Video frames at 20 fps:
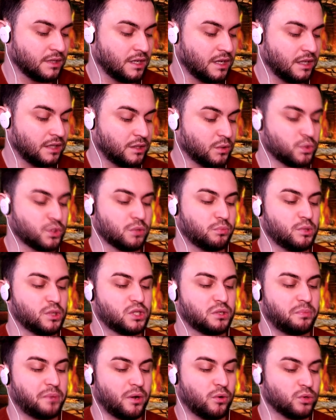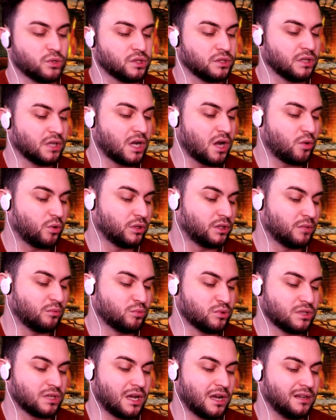Это уже больше похоже на какое-то
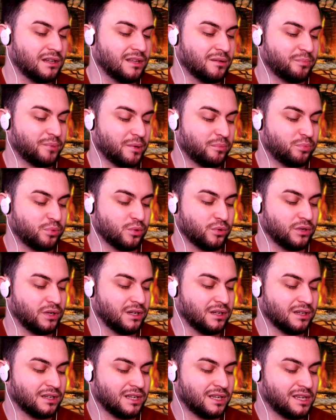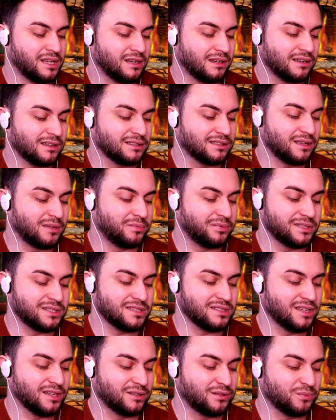музыкальное попури, когда
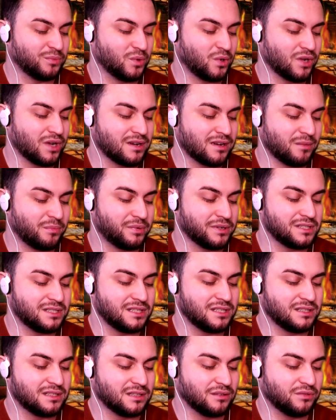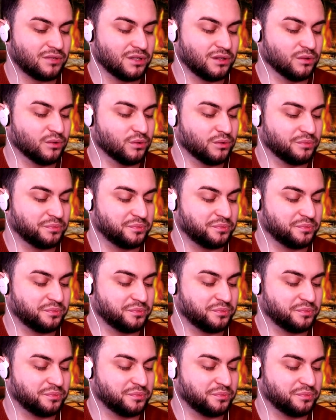объединяют много композиций в одну.